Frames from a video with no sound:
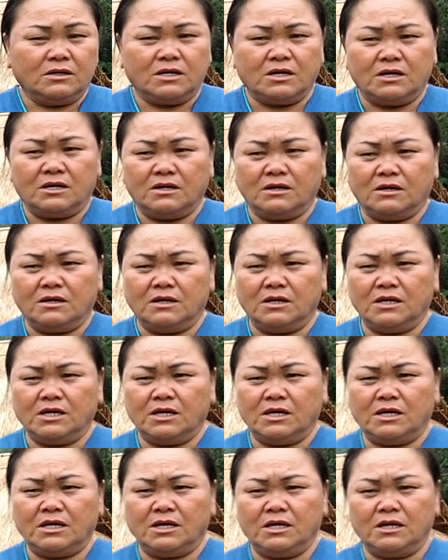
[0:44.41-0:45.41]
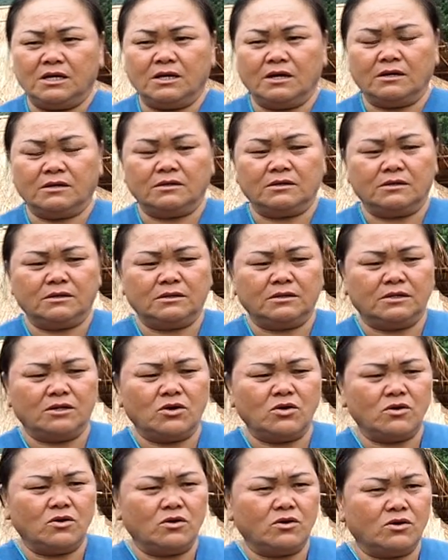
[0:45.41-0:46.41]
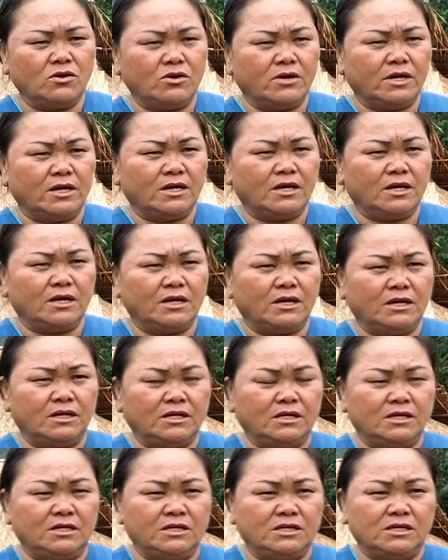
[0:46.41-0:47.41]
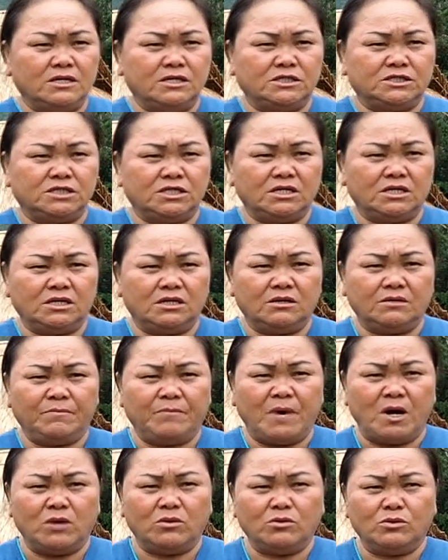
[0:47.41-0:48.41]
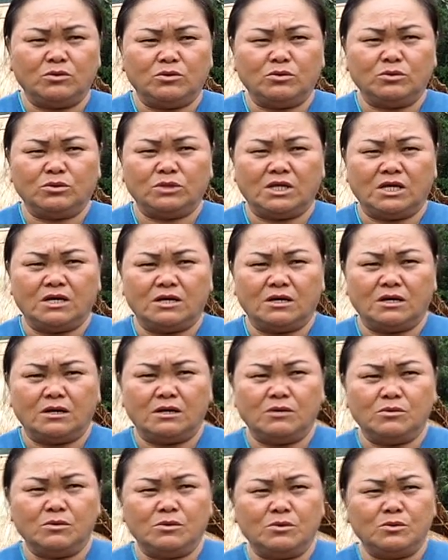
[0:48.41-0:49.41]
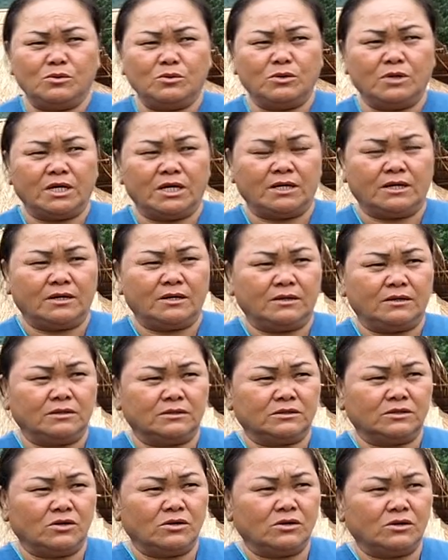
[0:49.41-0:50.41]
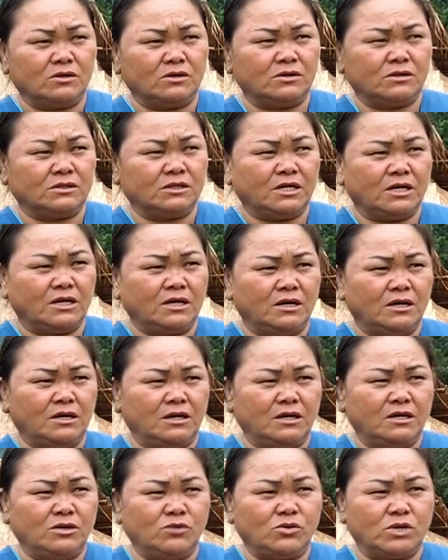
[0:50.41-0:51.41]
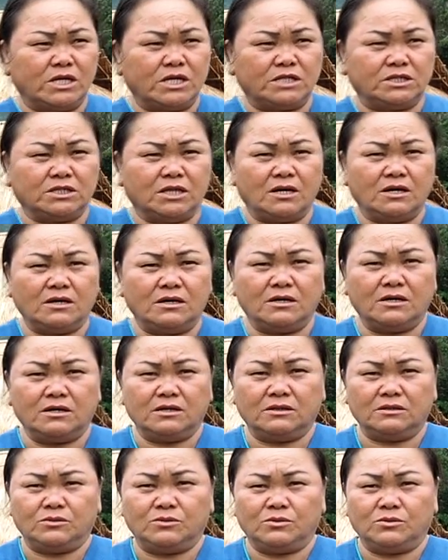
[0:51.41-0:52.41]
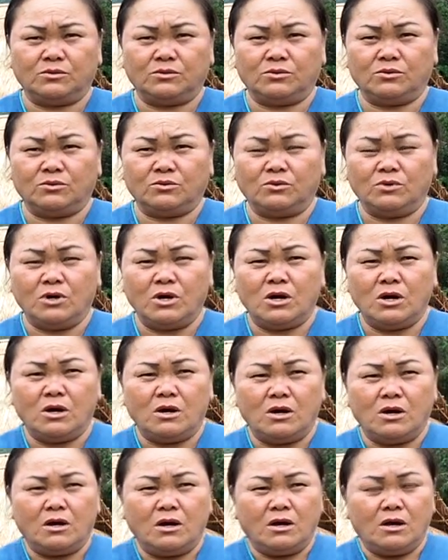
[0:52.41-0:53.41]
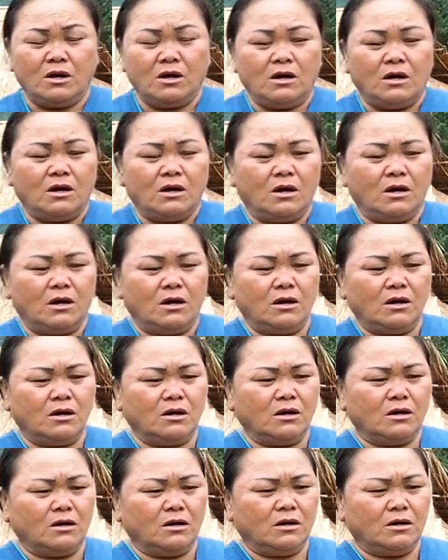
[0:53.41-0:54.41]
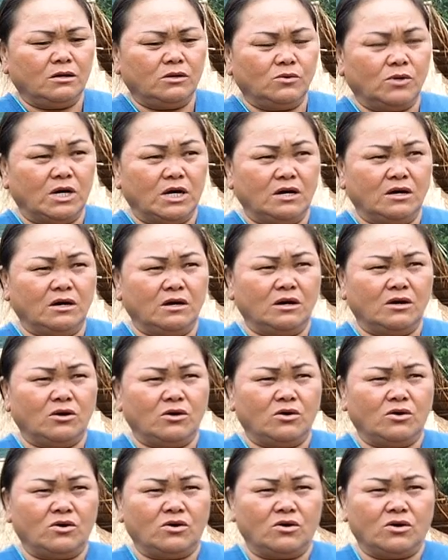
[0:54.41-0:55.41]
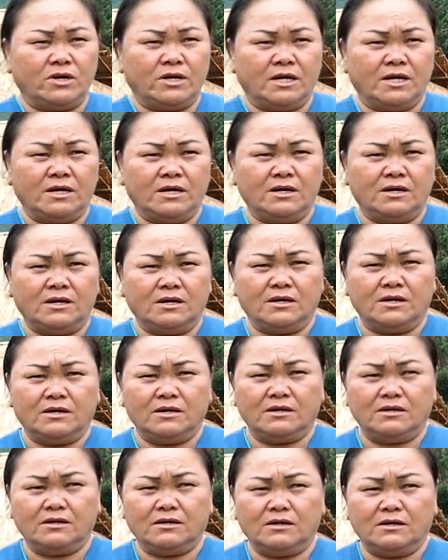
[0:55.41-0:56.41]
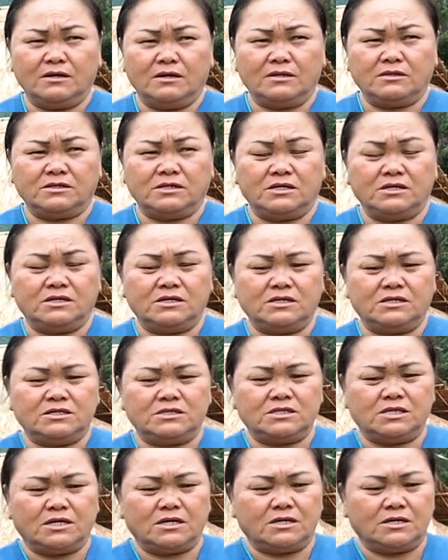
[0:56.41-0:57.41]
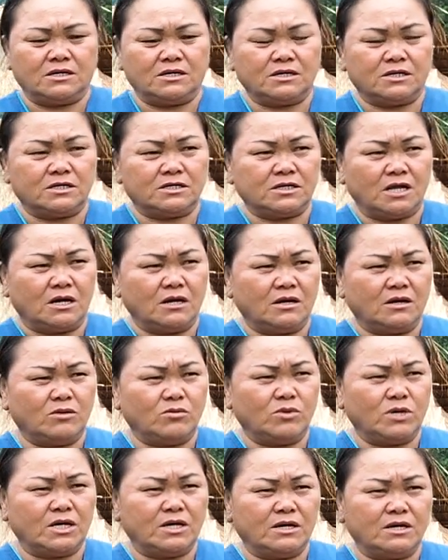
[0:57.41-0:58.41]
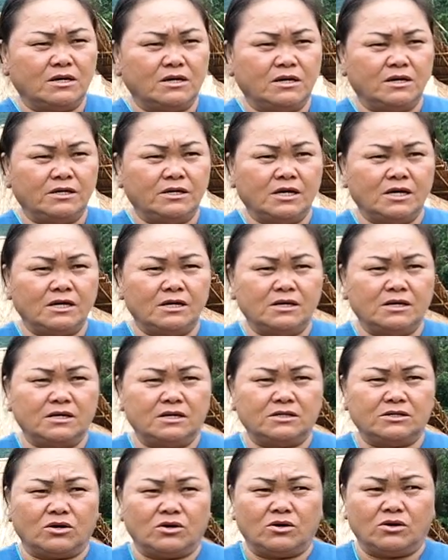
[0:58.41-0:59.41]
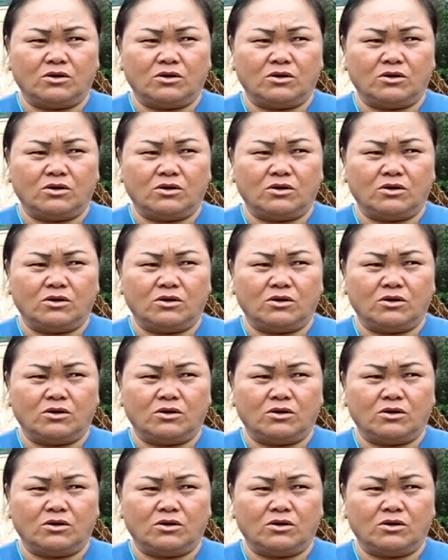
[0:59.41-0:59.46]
cả li yang nho ê e ni chi bao địa lu nằng tôn để vua chan tu lo vua lo na chỉ chia ra vua nhà